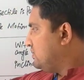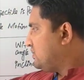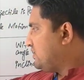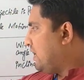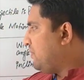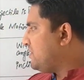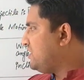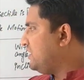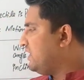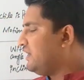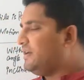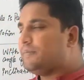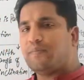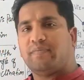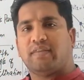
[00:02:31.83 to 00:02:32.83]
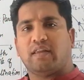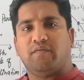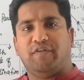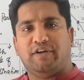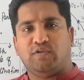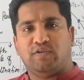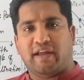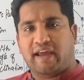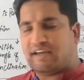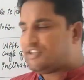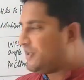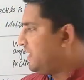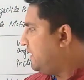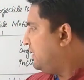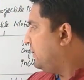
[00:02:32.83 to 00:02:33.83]
सेम इसी तरह वी टू
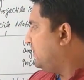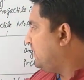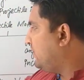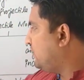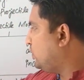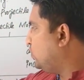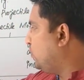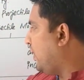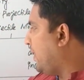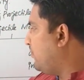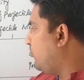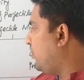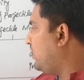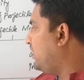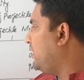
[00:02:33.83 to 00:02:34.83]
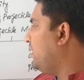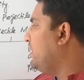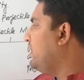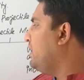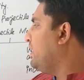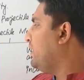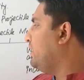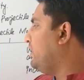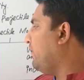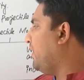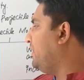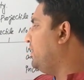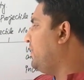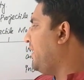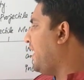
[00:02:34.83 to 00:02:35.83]
डैश है टू एम वन
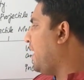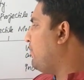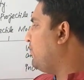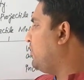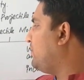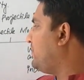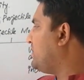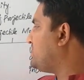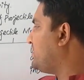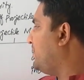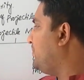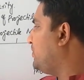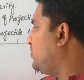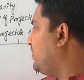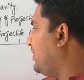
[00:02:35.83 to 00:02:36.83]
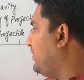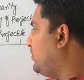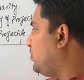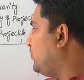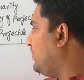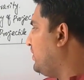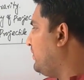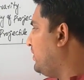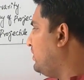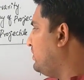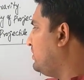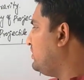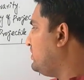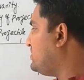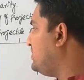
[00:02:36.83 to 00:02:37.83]
डिवाइडेड बाई एम वन प्लस एम टू इंटू वी वन
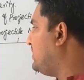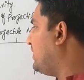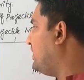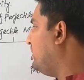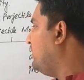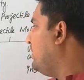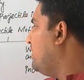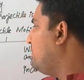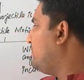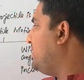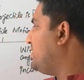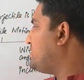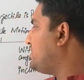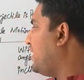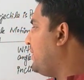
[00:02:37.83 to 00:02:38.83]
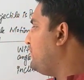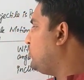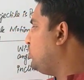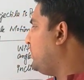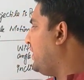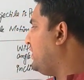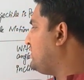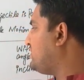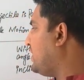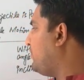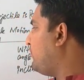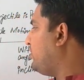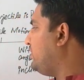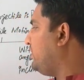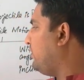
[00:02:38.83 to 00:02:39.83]
इसी तरह प्लस एम टू माइनस
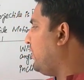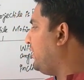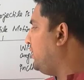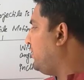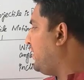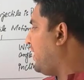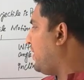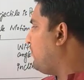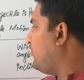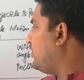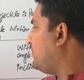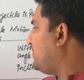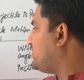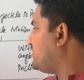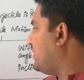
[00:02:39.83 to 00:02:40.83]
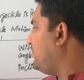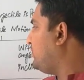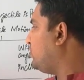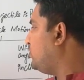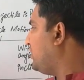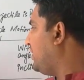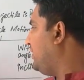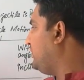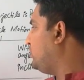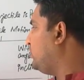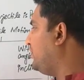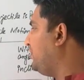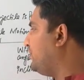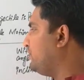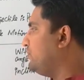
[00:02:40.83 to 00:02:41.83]
एम वन डिवाइडेड बाई एम वन प्लस एम टू इंटू
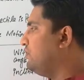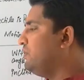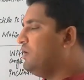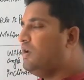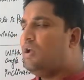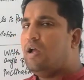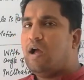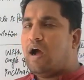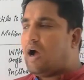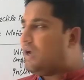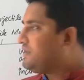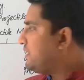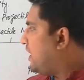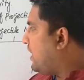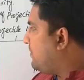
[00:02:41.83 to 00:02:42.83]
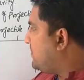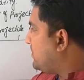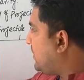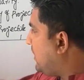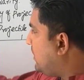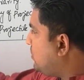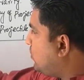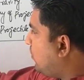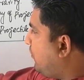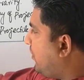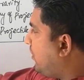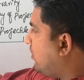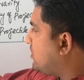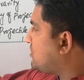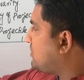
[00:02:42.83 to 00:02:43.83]
वी टू अच्छा अब ये जो
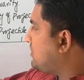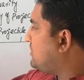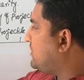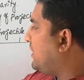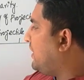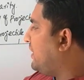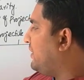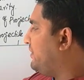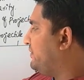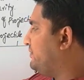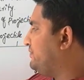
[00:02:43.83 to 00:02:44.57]
वेलोसिटीज़ हैं